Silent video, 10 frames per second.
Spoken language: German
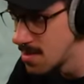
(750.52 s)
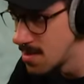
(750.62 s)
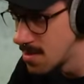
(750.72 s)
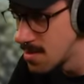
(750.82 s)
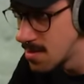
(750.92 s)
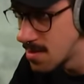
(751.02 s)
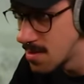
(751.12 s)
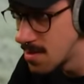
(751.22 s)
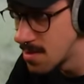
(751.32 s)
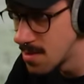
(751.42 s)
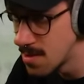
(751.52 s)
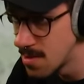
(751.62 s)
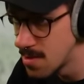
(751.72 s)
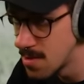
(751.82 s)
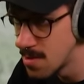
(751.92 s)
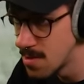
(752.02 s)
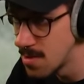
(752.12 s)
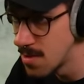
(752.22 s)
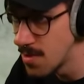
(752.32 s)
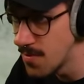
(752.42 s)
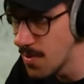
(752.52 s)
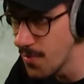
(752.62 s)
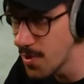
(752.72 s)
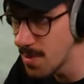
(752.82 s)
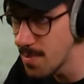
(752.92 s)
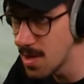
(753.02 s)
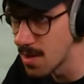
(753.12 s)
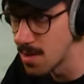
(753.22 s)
Also übertrieben weit hinten. 500 Meter.